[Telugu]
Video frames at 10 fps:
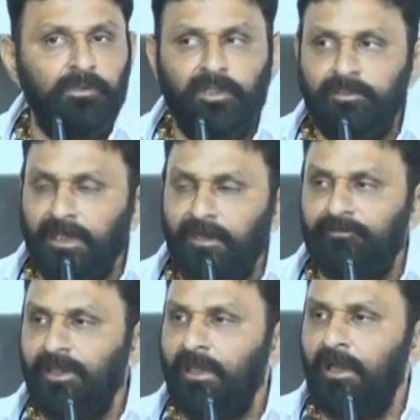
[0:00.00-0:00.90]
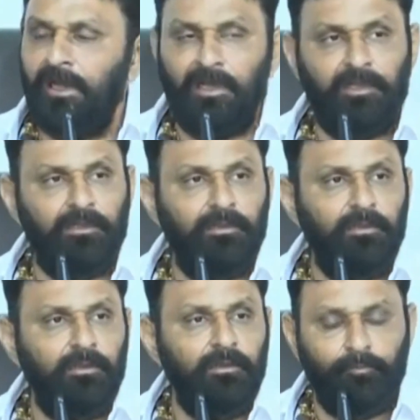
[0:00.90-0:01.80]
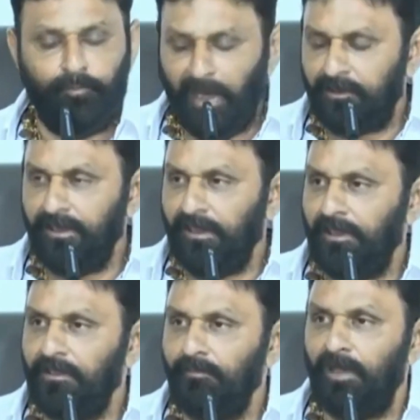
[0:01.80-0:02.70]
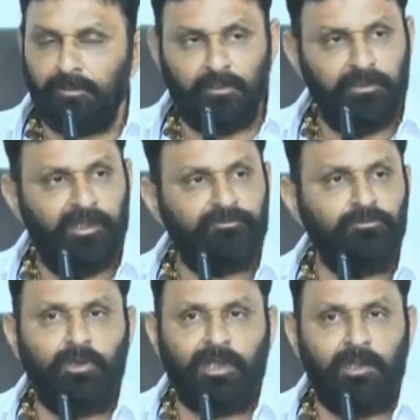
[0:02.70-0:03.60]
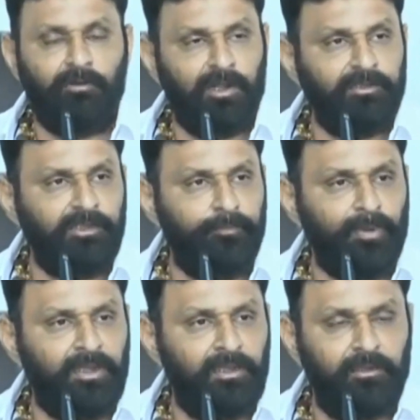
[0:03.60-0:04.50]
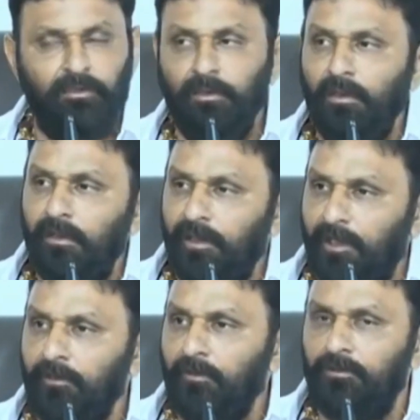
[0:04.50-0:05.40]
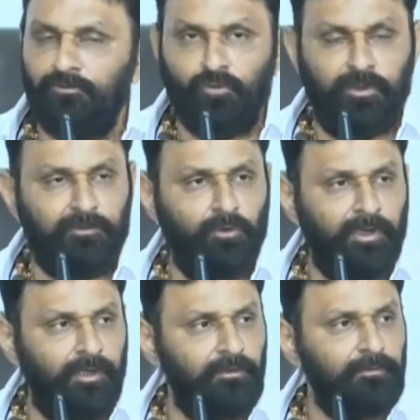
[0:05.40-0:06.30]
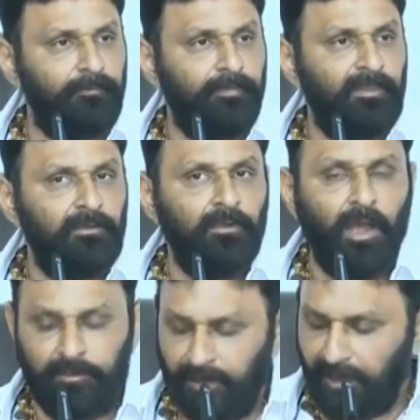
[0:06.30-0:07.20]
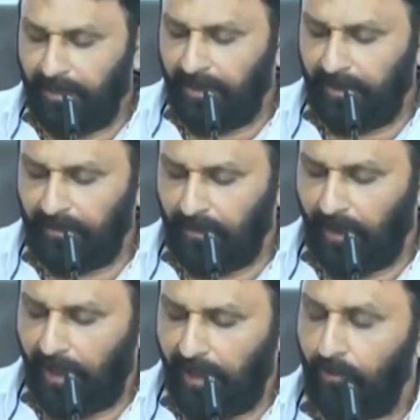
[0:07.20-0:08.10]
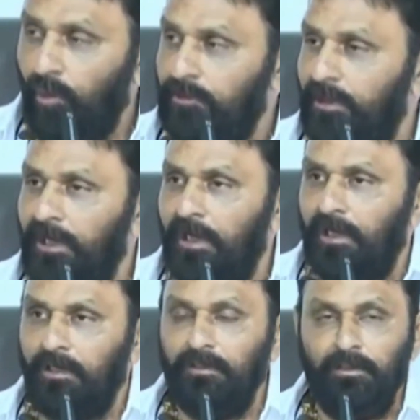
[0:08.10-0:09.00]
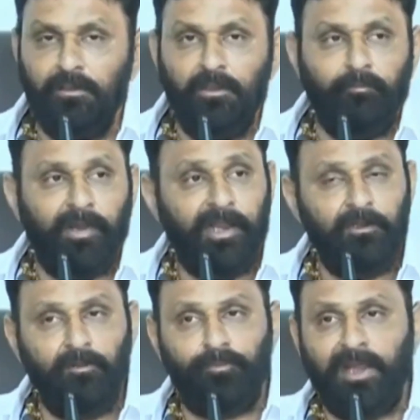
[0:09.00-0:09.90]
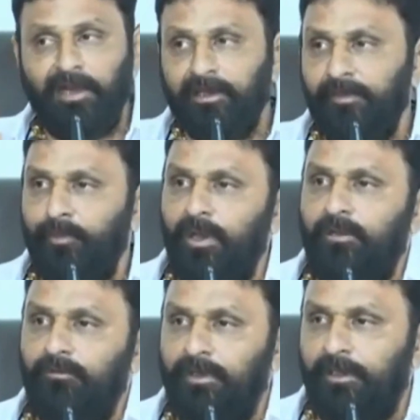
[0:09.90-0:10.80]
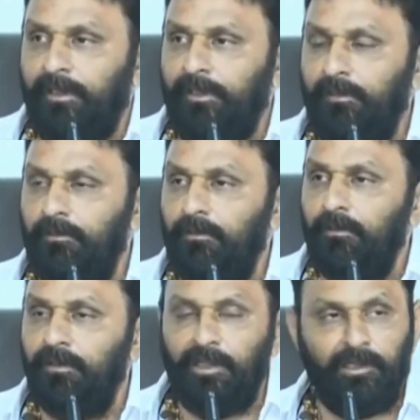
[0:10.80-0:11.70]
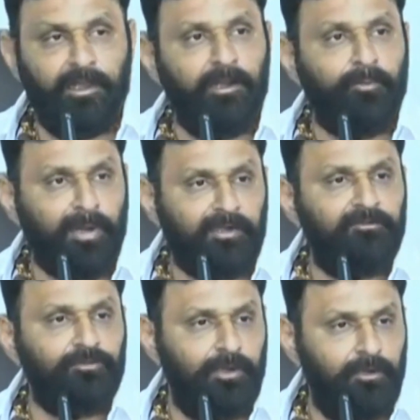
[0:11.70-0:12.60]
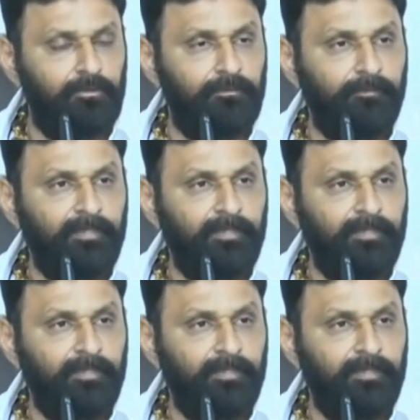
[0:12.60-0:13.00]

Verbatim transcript: ఈ జనసేన పార్టీ మా తెలుగుదేశంతో కలవాలని చెప్పి నిర్ణయం తీసుకున్నట్టున్నాడు అందుకని ఆయన కొత్తగా మైండ్ బ్లాక్ అయిపోయేటువంటి నిర్ణయాలు ప్రకటిస్తున్నాడు